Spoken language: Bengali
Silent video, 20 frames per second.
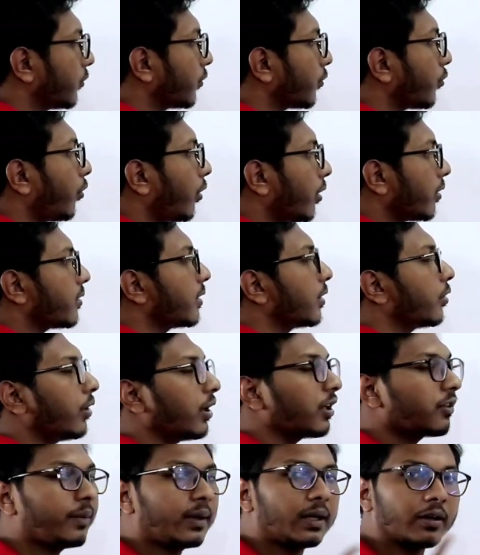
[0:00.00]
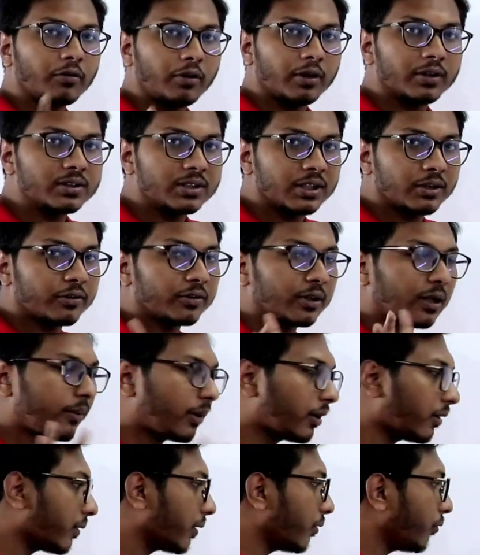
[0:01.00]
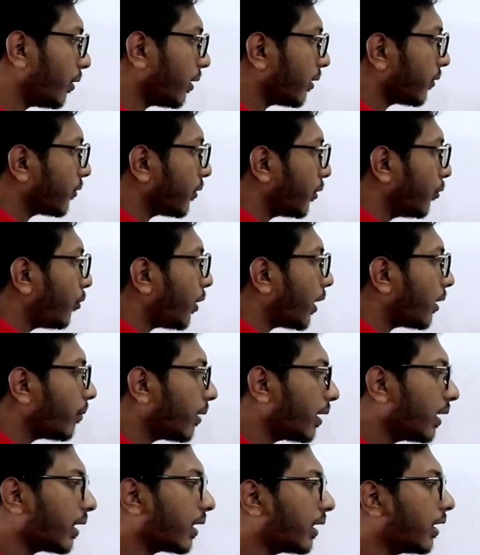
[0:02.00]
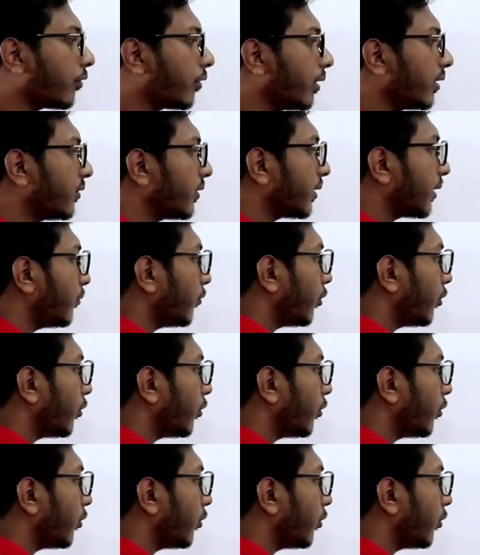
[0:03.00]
সো কস জিরো এক্স মানে কস জিরো তার মানে হচ্ছে ওয়ান সো ওয়ান মানে এখানে রয়েছে কি